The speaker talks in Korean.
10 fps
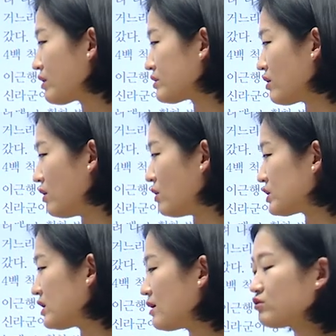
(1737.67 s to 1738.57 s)
황산벌에서
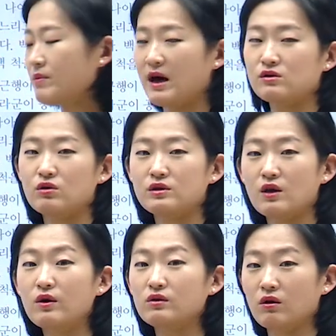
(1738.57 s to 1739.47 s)
신라군에 맞서
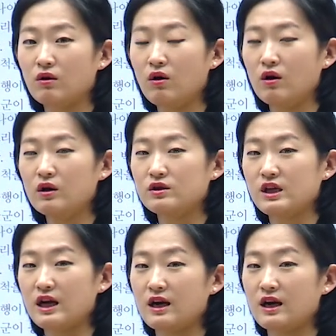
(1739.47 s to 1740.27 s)
싸웠던 거 잘